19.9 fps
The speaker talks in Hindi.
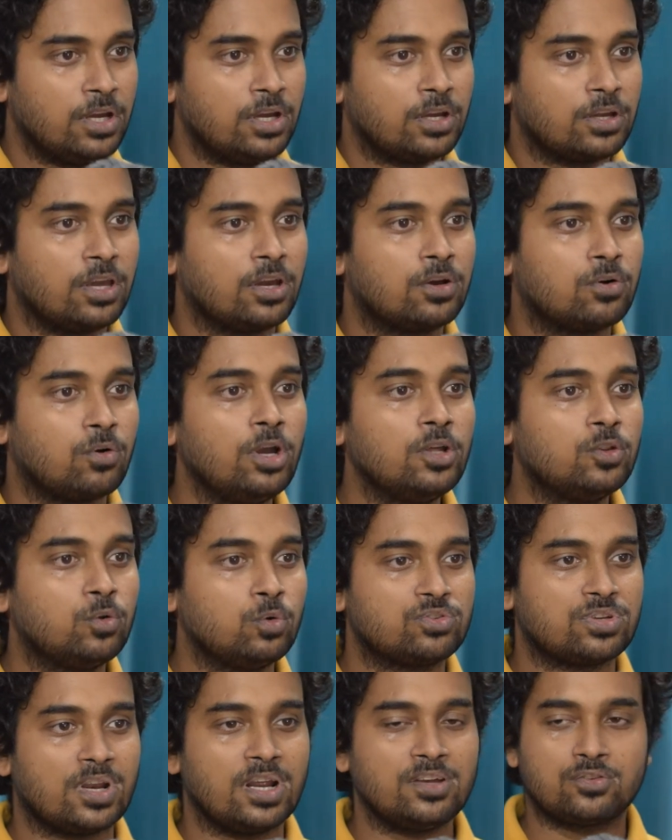कि कोई
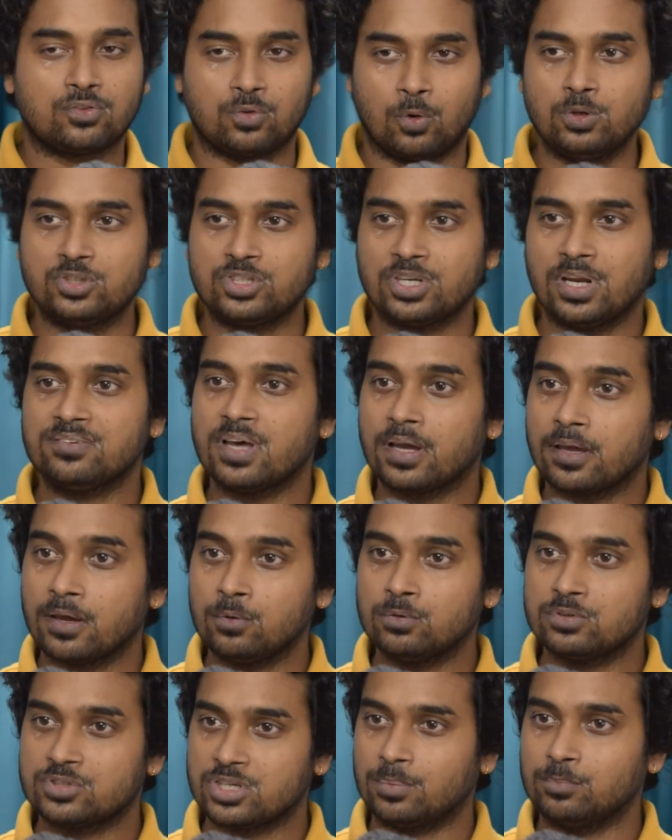दूसरा सोच न सके
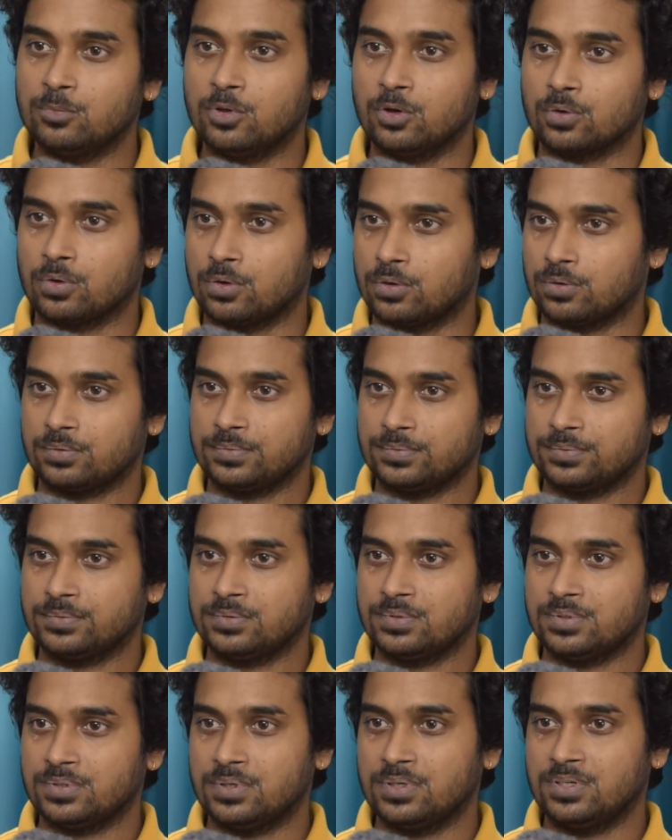उन शब्दों
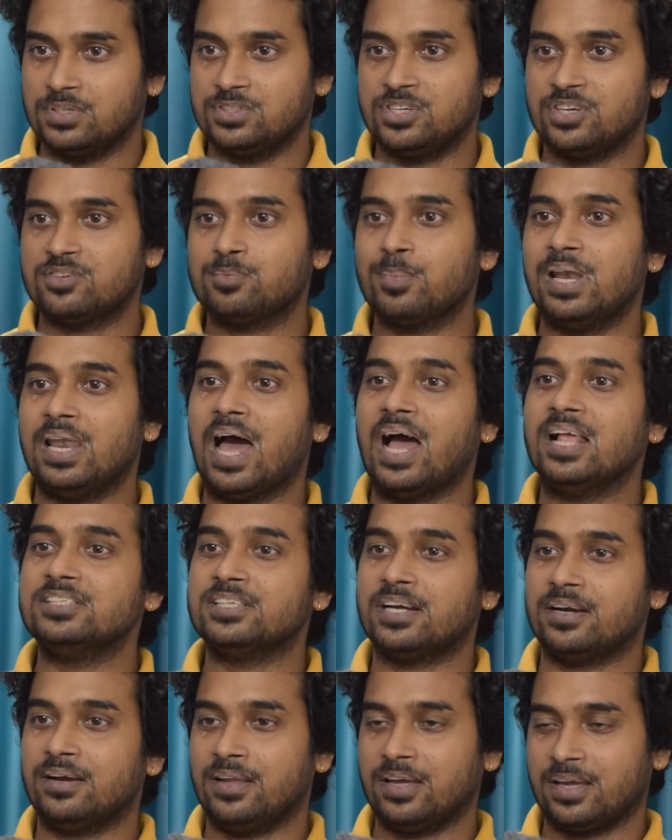को जिसमें लाल
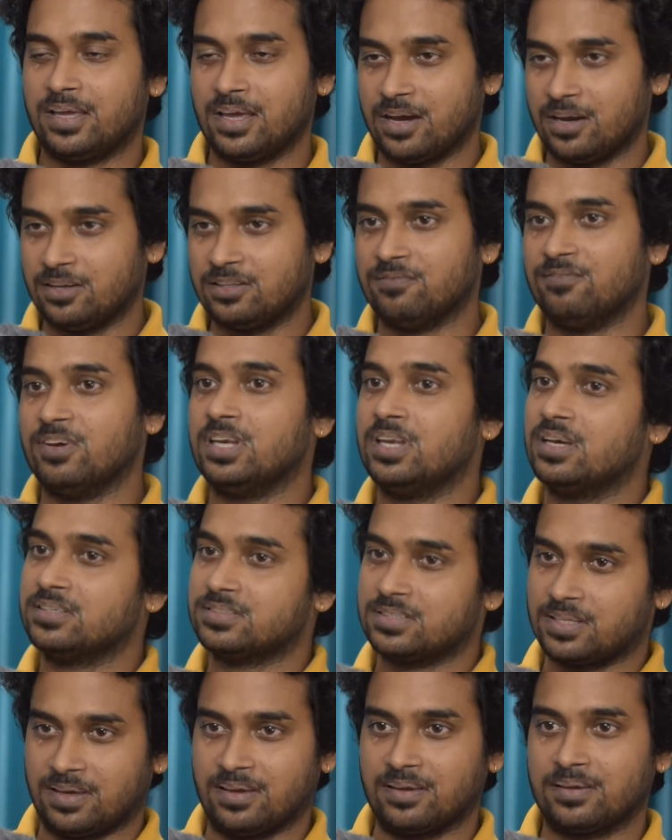झंडे के अर्थ
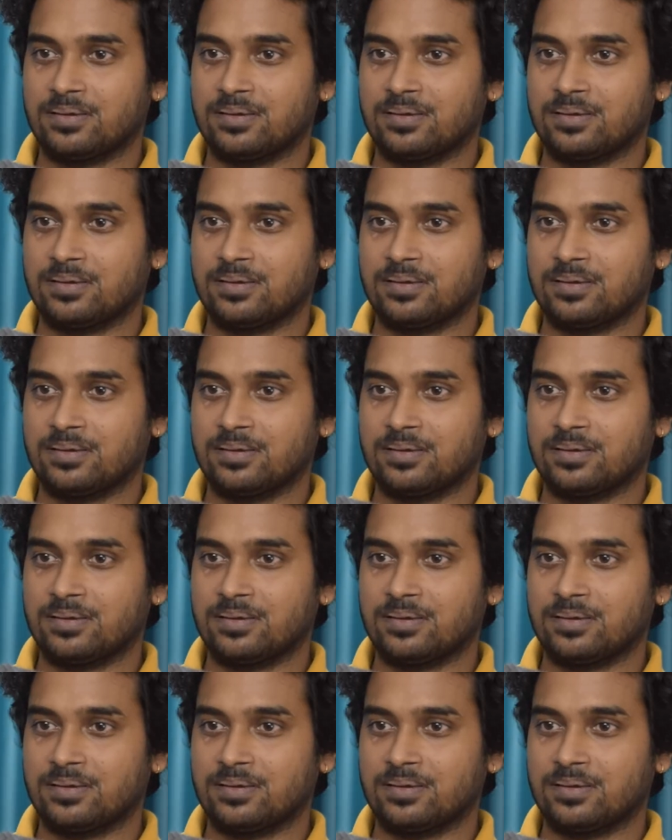विन्यस्त हैं